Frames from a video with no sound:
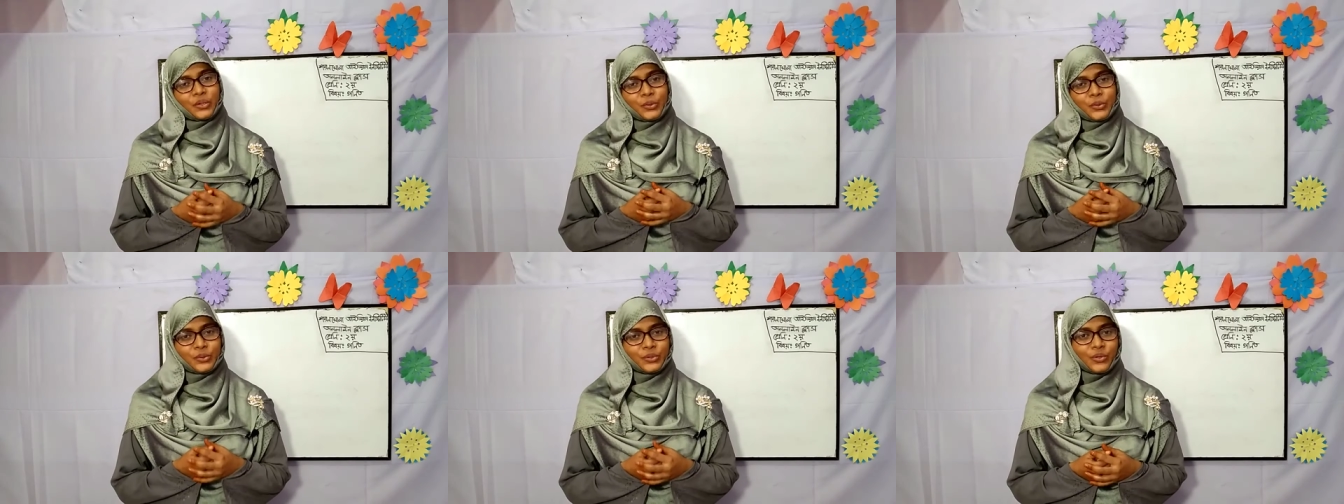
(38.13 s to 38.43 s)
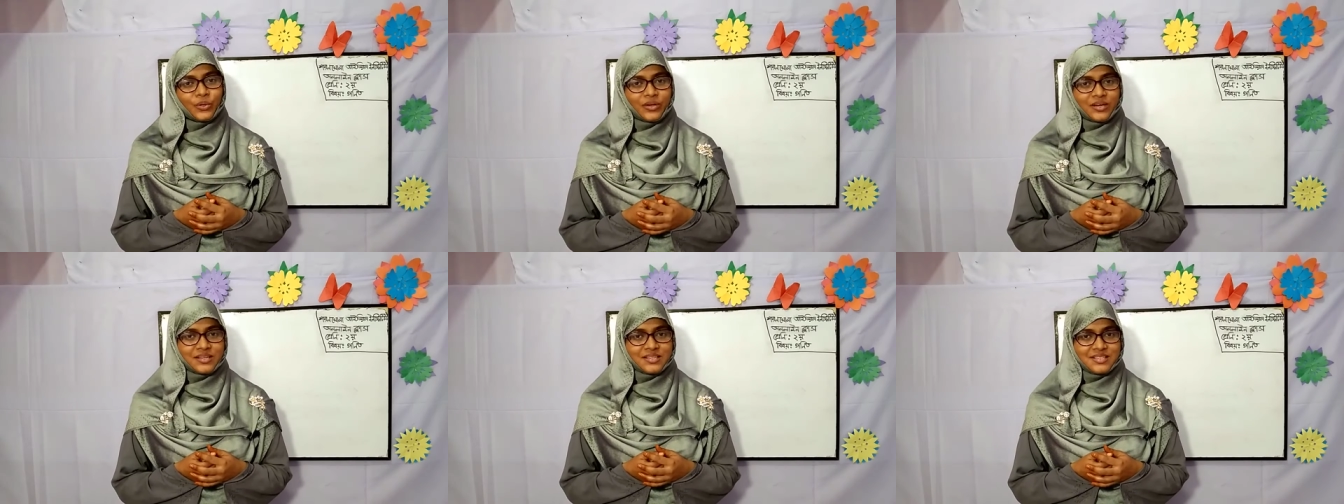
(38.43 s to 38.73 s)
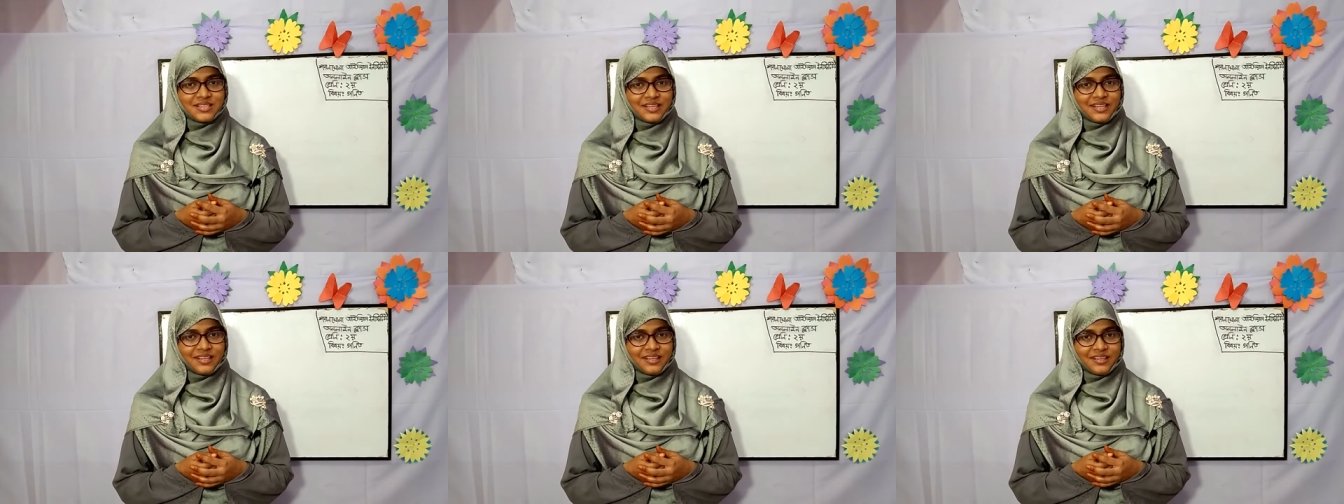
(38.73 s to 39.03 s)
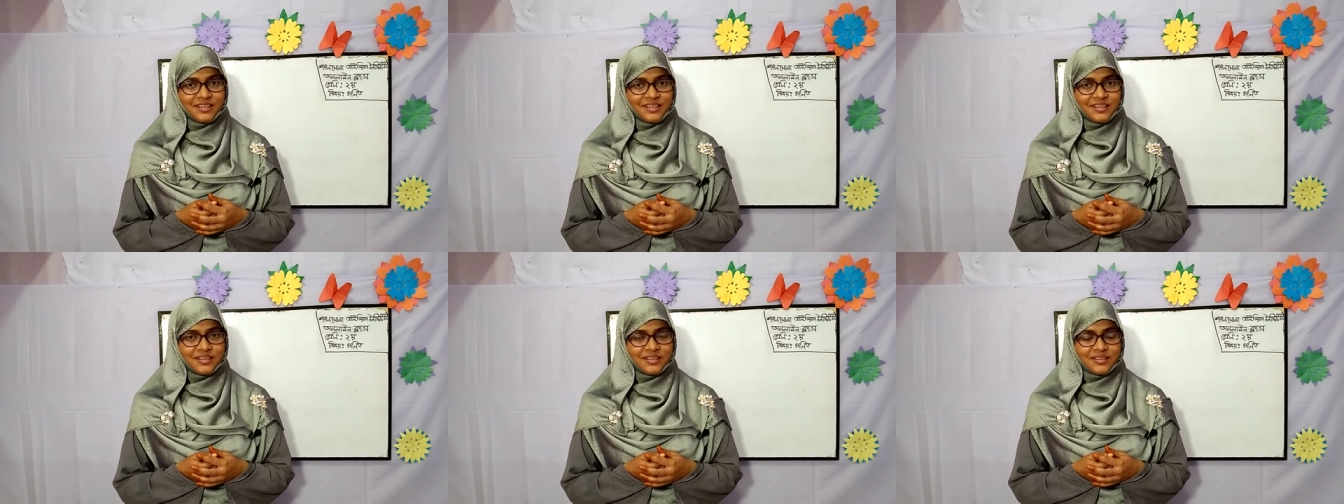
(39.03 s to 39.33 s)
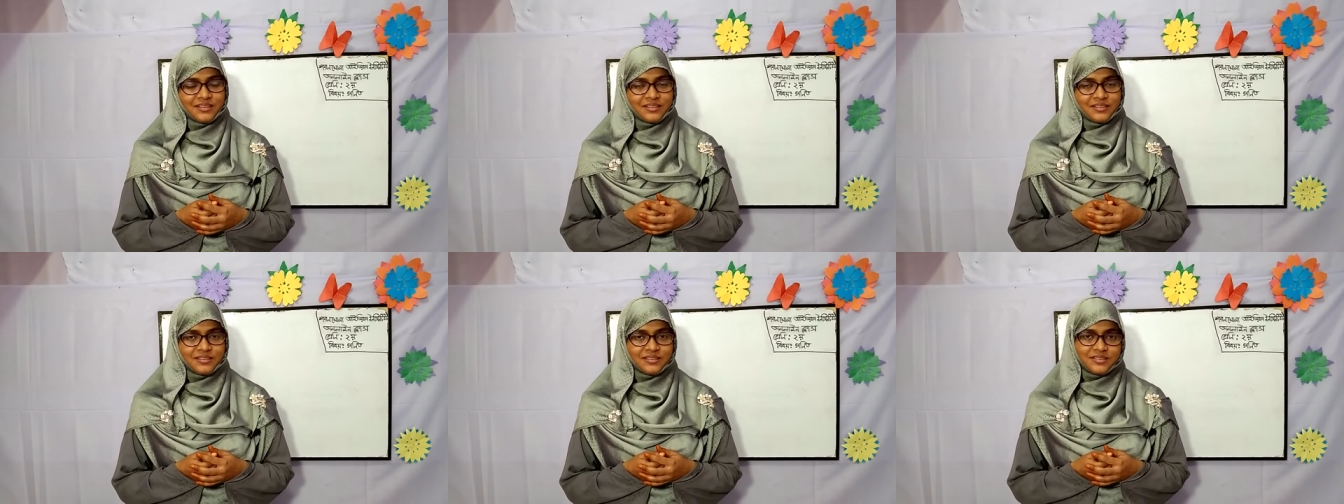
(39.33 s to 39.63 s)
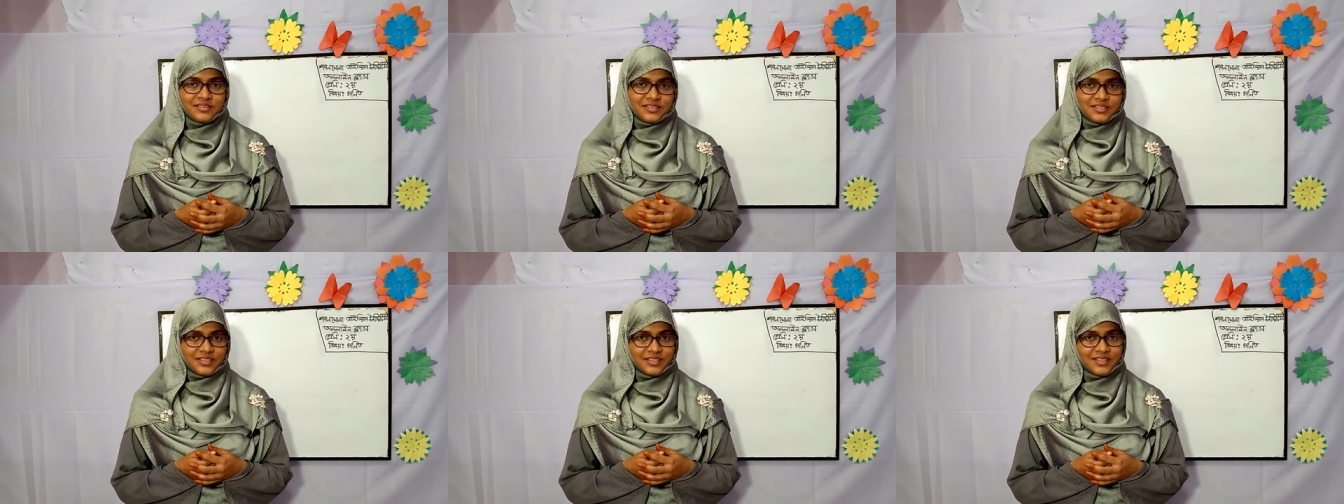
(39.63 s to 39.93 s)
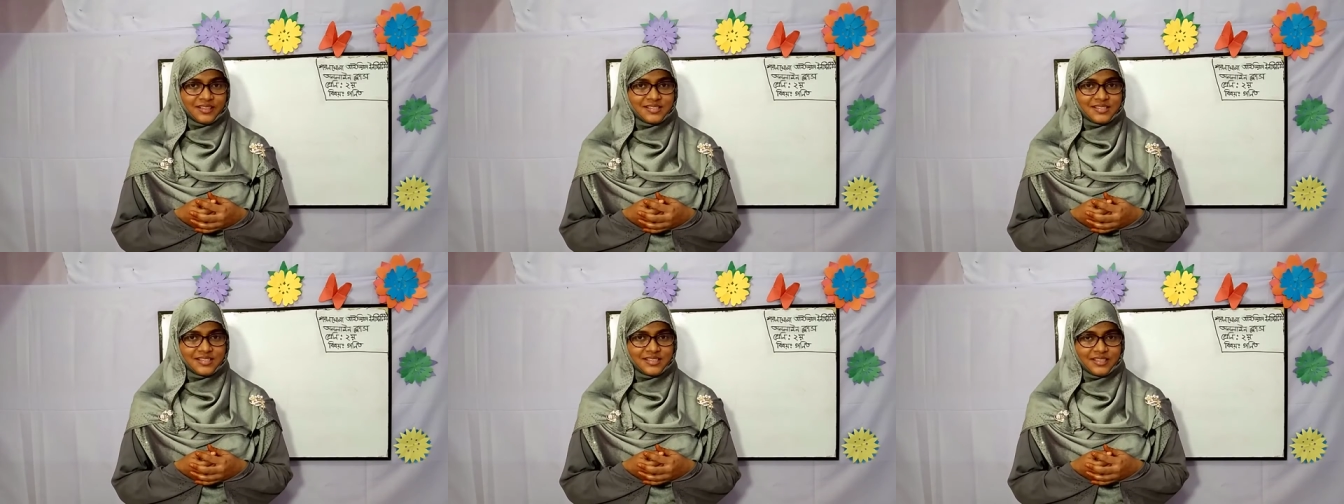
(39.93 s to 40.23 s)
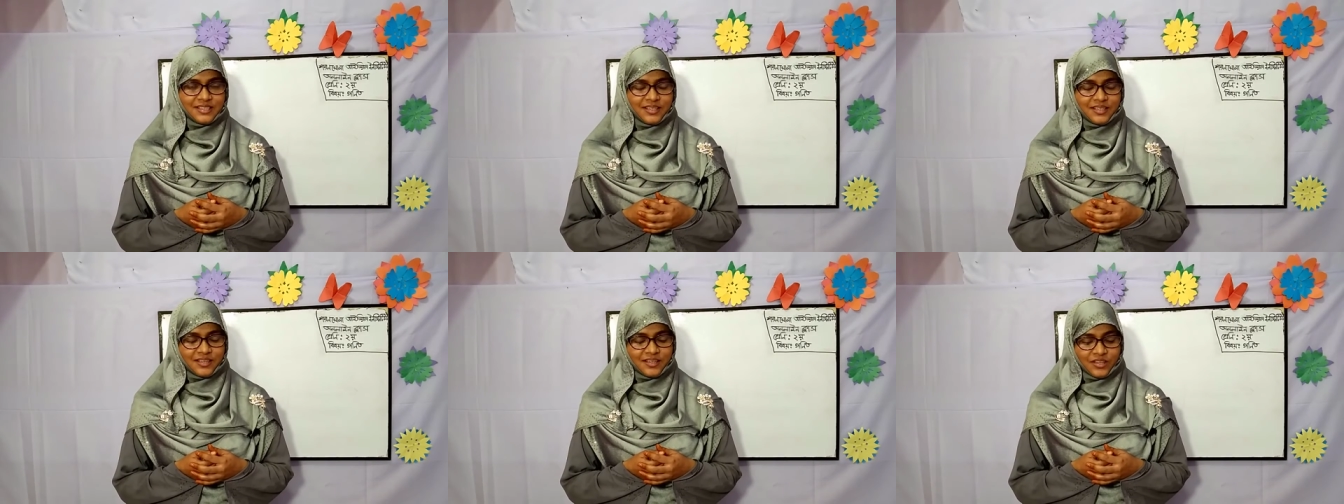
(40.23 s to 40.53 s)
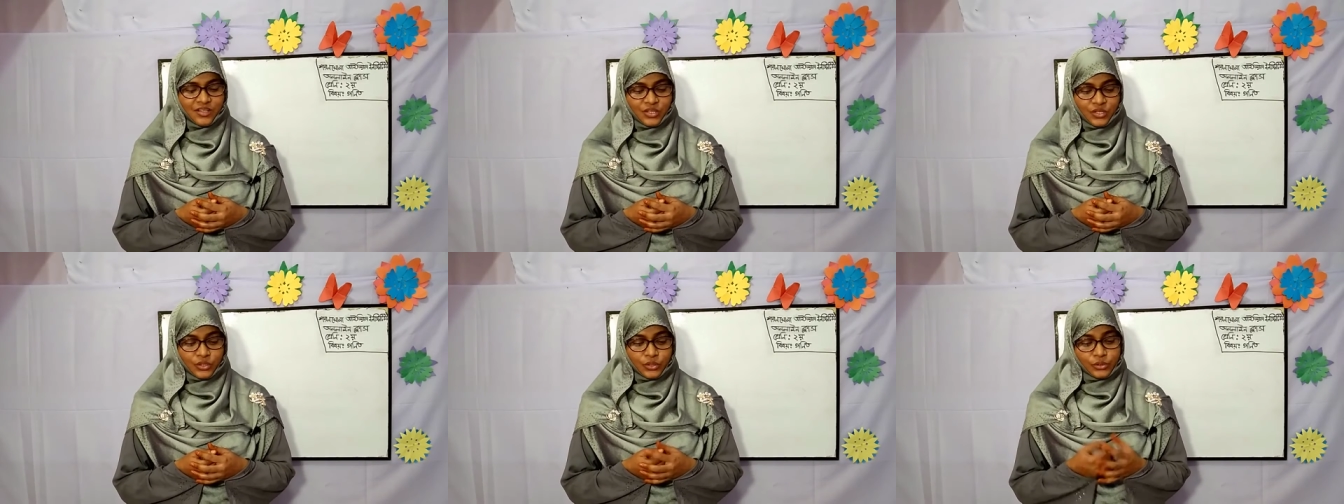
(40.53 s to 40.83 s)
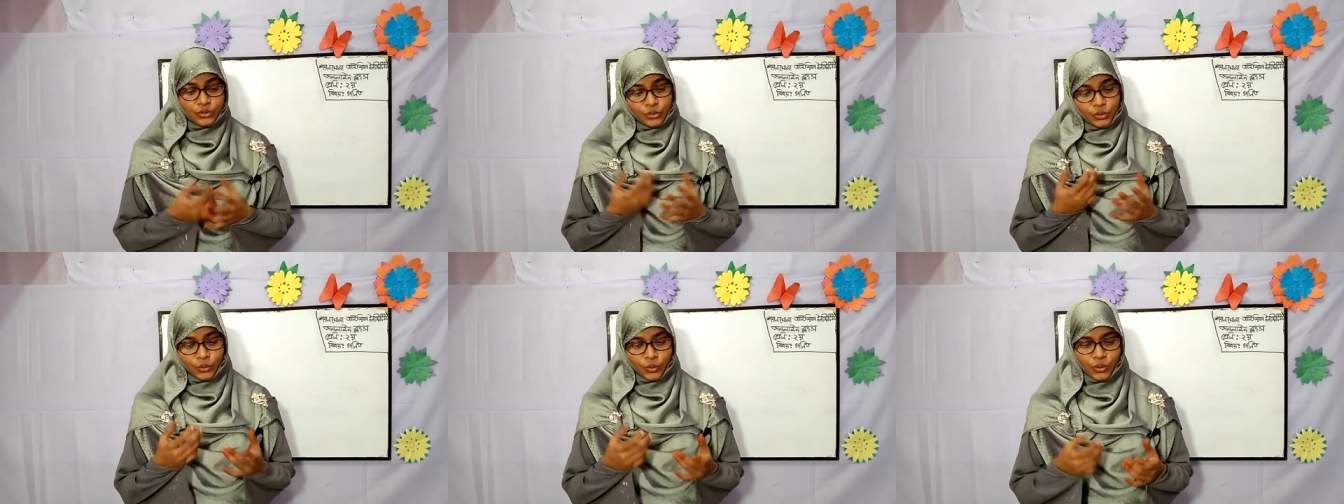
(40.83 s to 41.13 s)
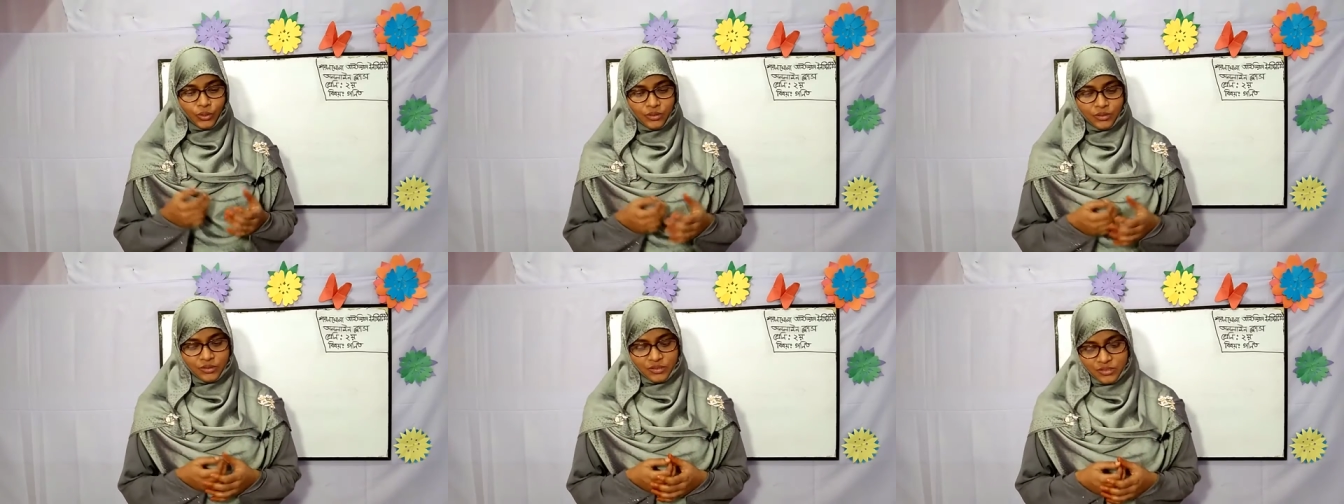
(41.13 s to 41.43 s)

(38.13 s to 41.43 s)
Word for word: গুণ করা যায় ঠিক আছে তো